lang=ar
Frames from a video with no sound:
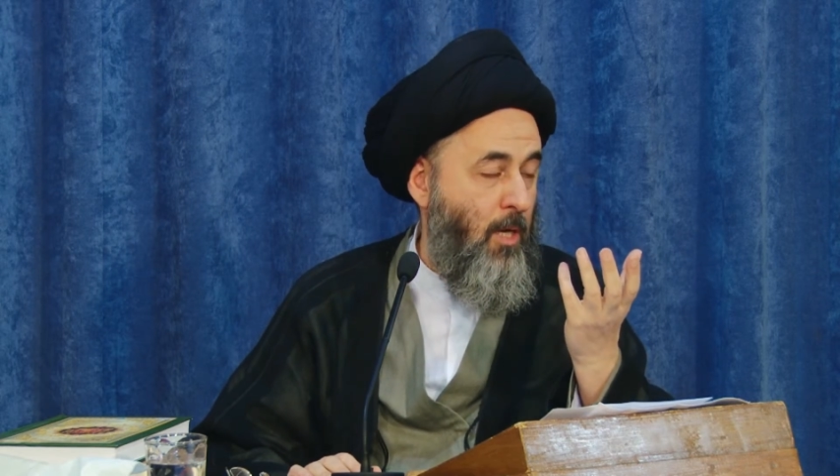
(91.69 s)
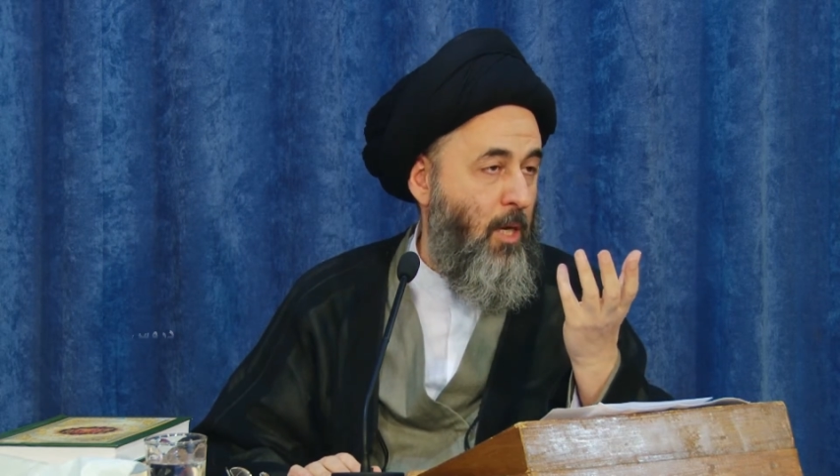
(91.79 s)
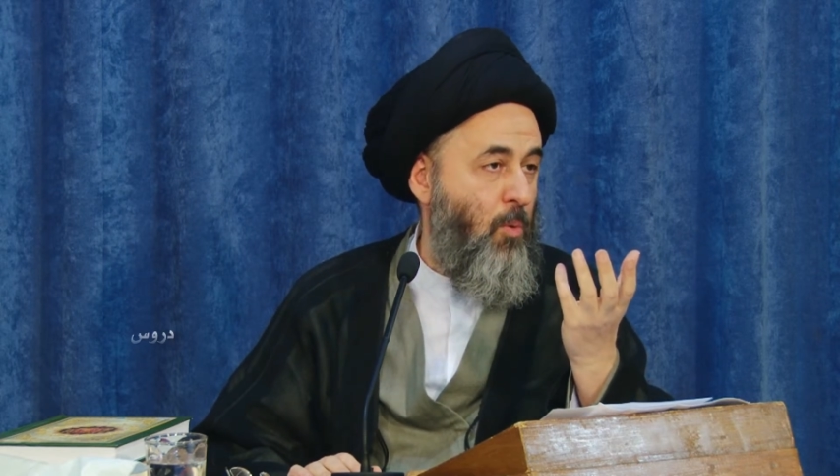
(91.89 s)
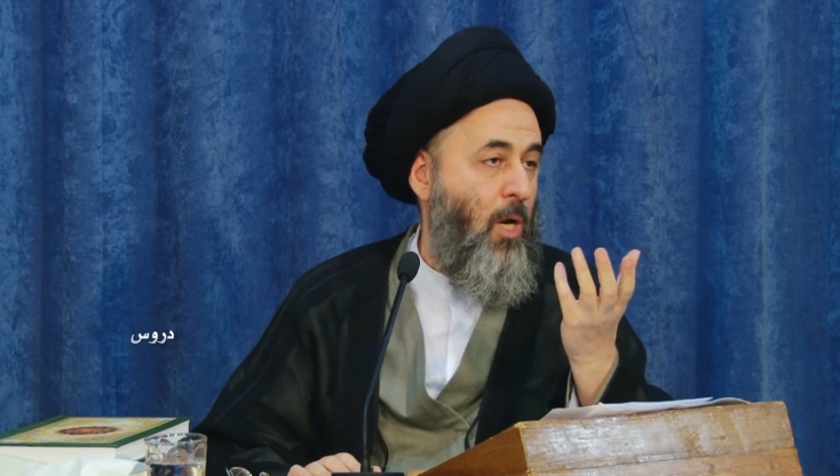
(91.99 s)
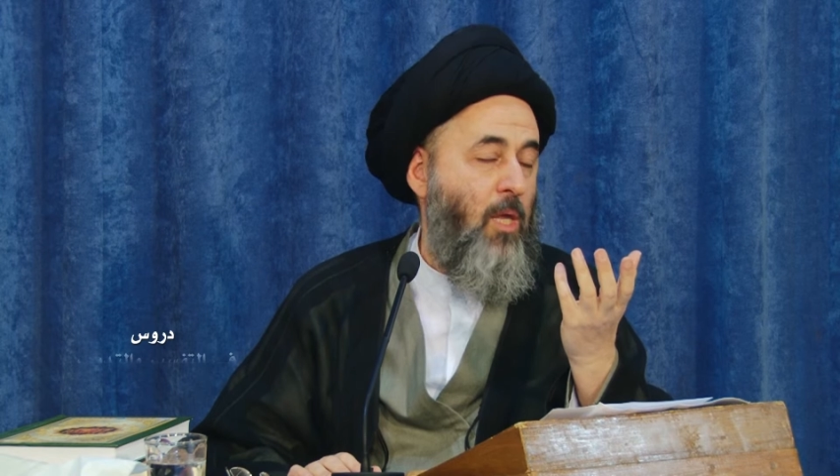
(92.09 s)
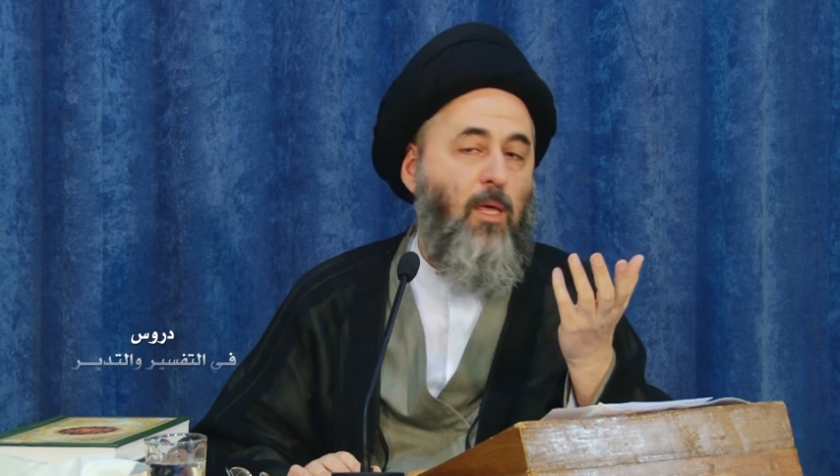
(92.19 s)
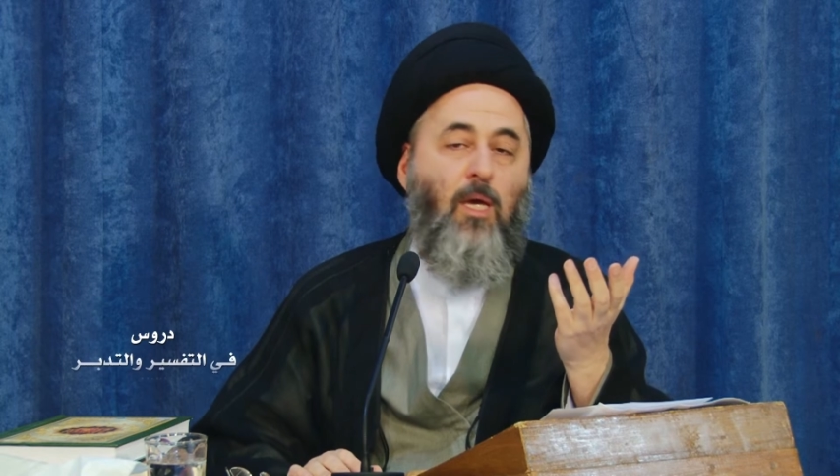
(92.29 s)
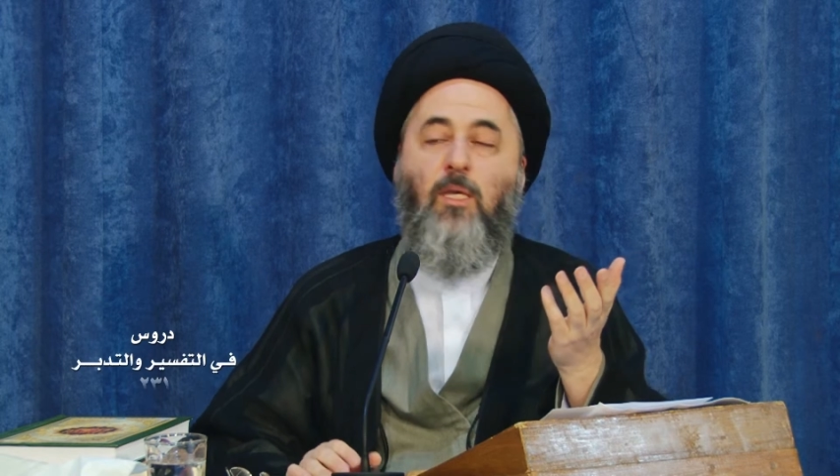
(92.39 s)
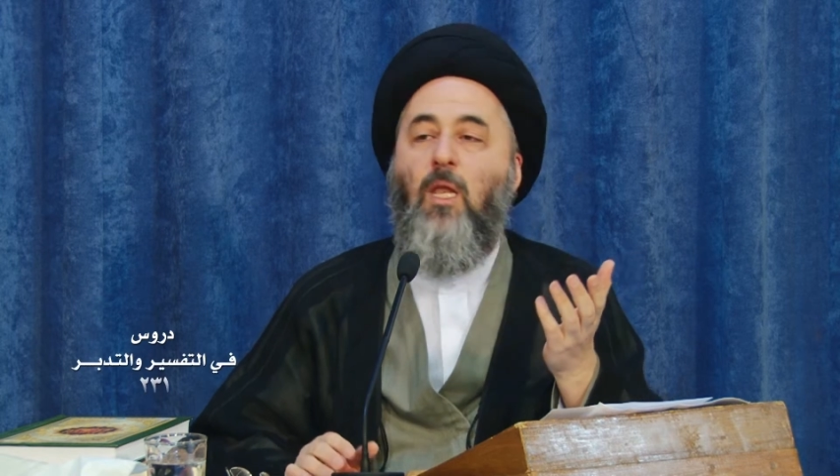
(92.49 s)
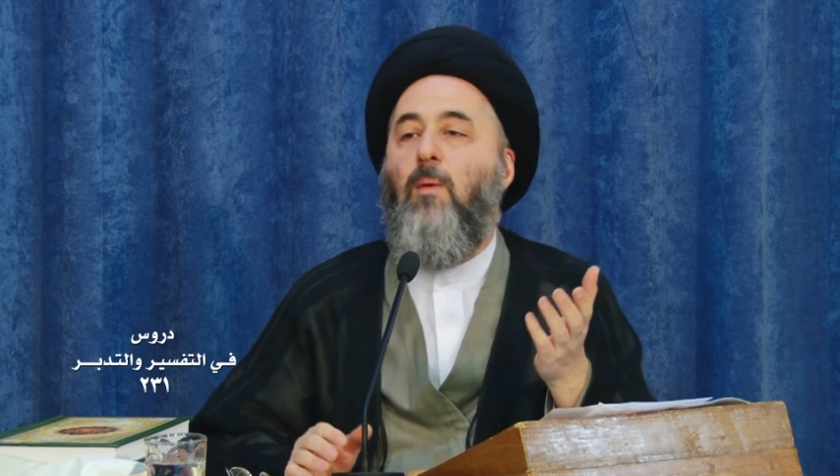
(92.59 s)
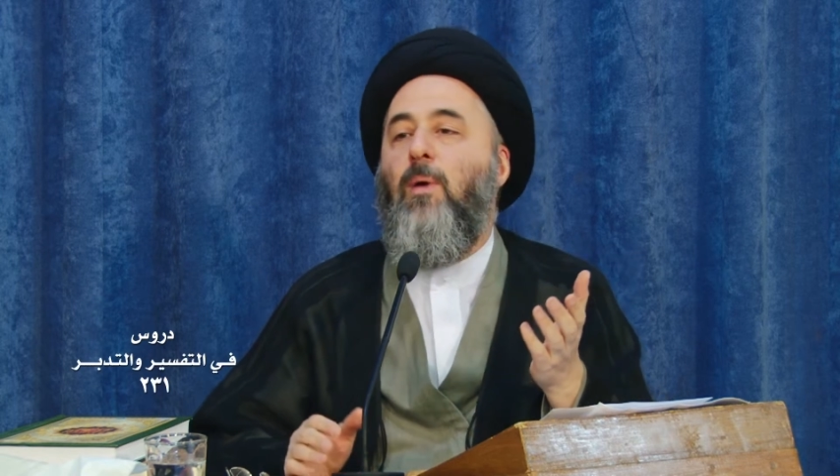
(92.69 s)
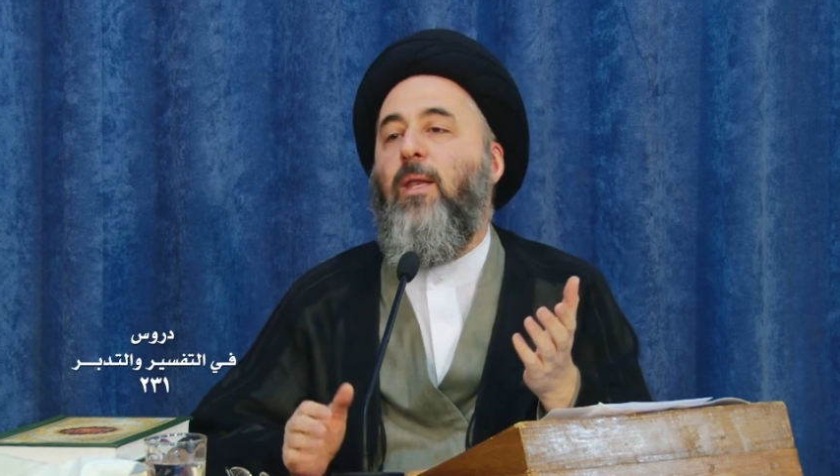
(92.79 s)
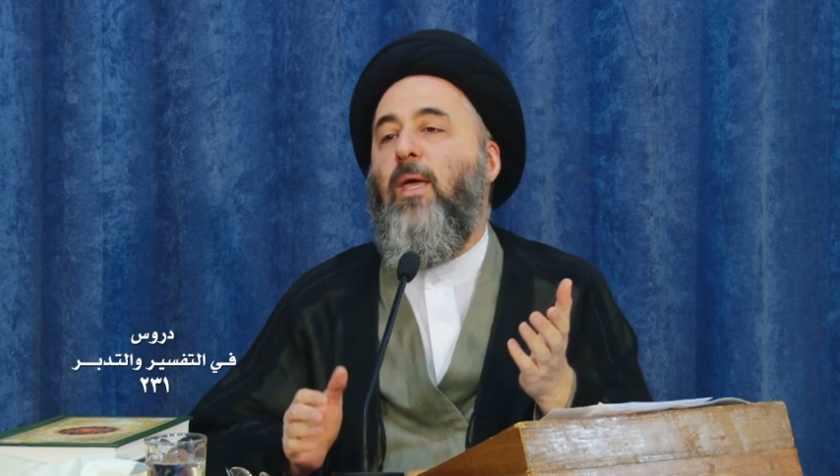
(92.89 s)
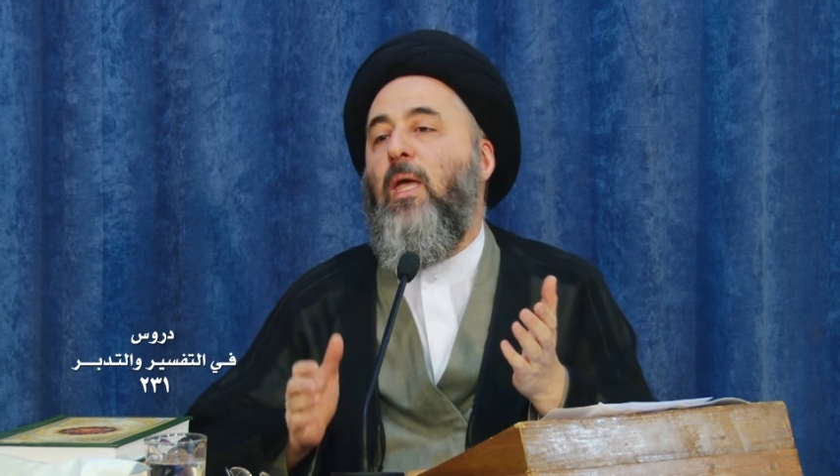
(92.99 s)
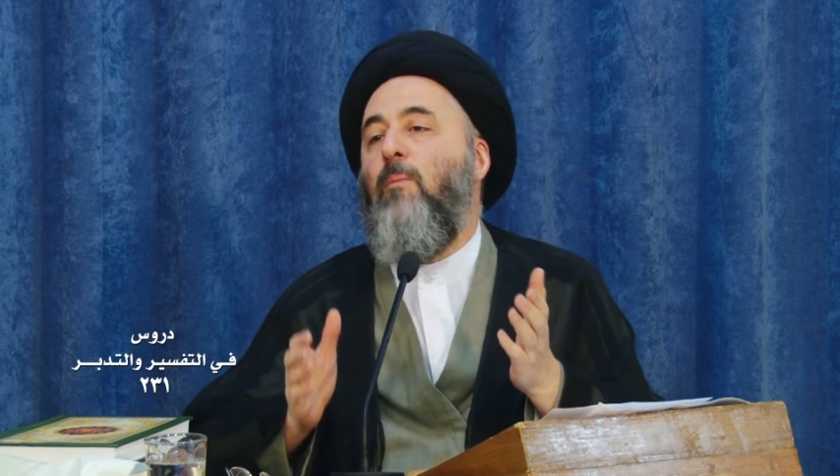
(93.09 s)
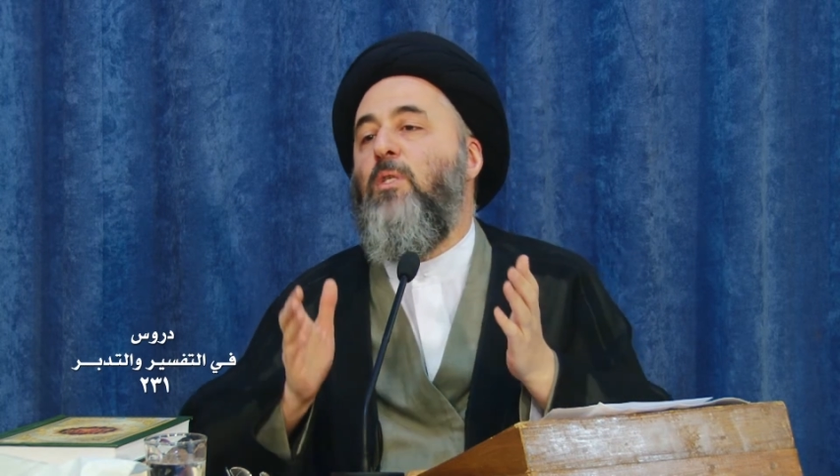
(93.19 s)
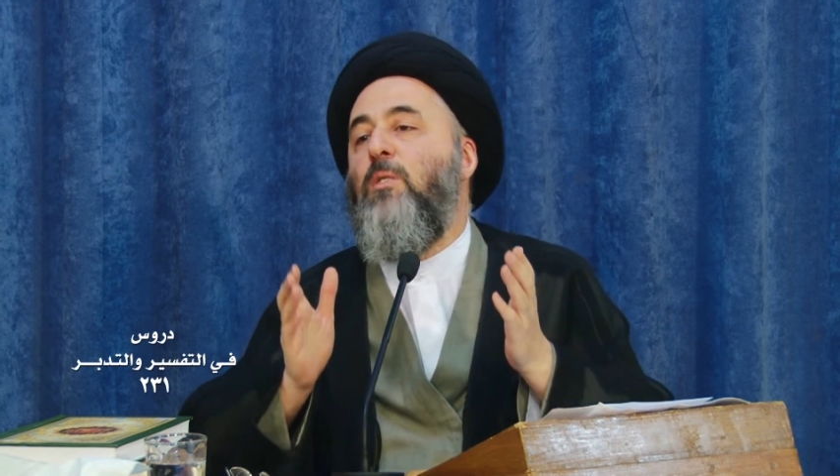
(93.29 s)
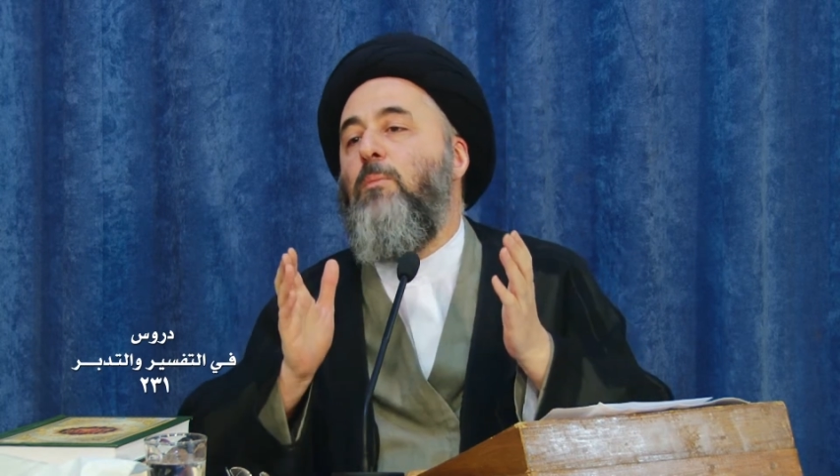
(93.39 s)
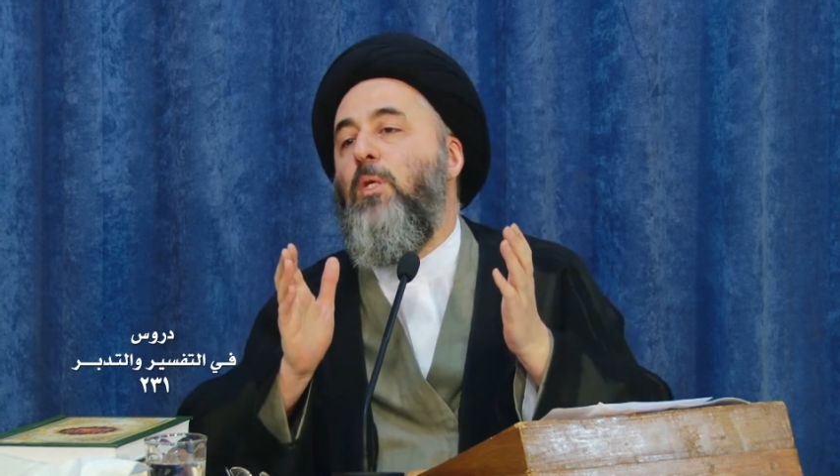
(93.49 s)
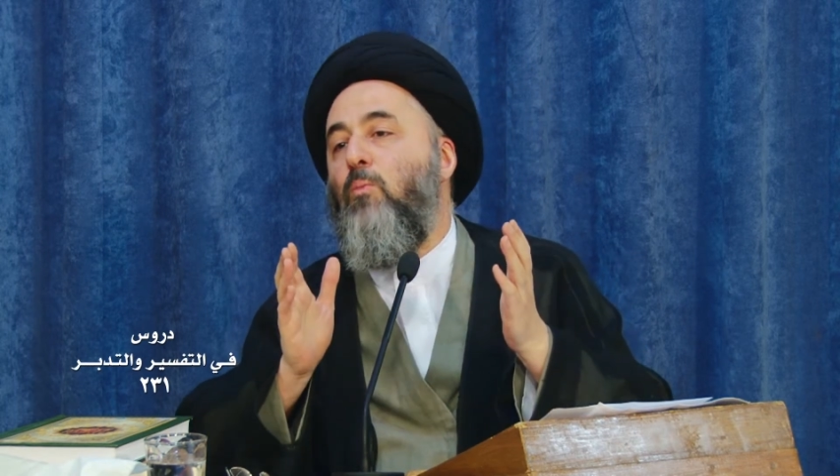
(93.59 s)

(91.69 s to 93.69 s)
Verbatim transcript: يعني واحد إذا يتكلم عنها 500